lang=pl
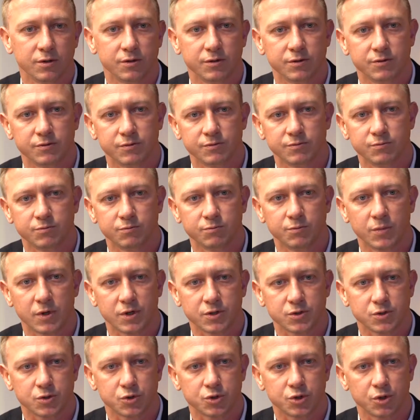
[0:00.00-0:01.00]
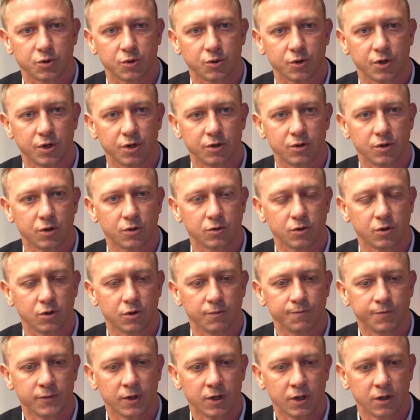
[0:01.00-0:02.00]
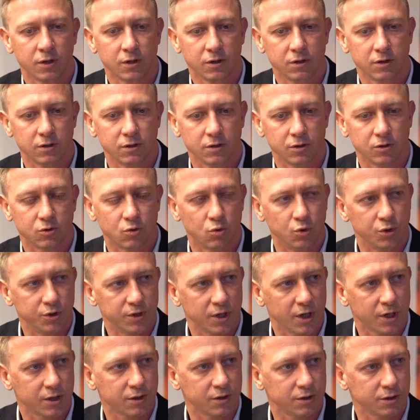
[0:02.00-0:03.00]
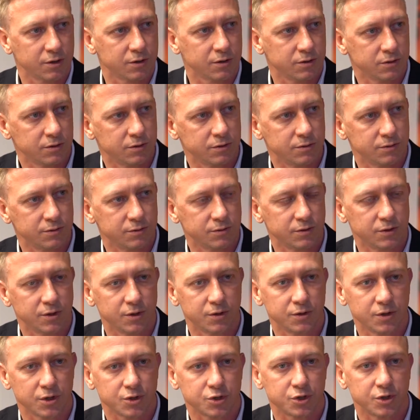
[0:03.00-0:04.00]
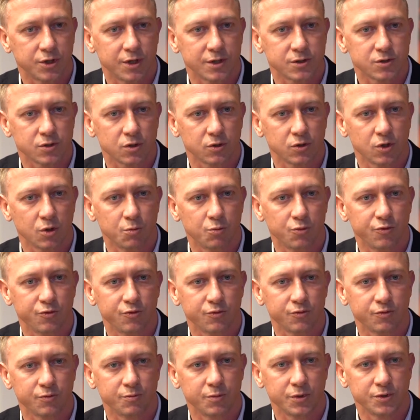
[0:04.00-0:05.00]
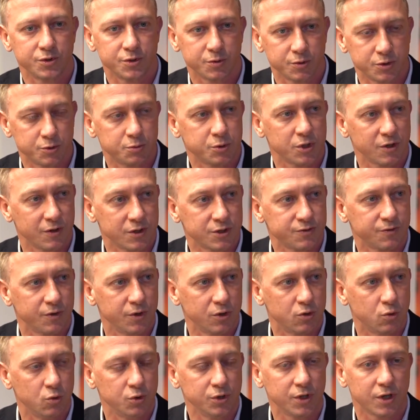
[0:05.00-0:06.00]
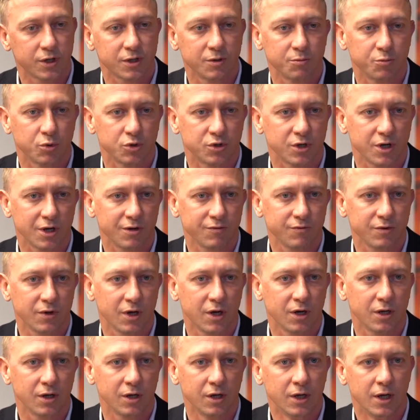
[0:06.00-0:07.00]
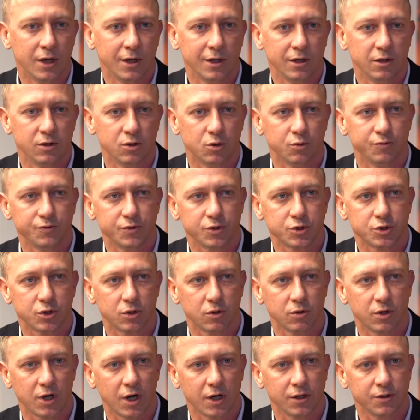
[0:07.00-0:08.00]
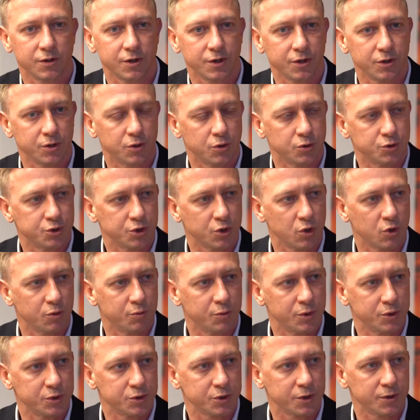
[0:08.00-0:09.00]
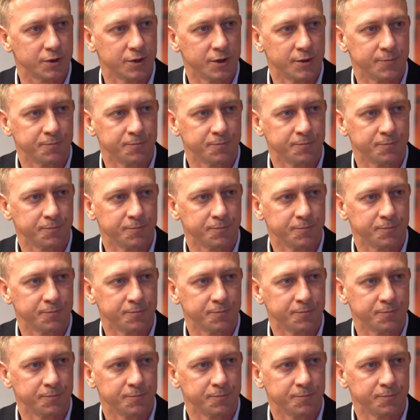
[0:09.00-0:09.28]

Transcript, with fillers: e, bardzo szerokie grono kulinarnych naszych gastronomów będziemy sprzedawać swoje kulinarne potrawy, ale i również lokalne rękodzieło będzie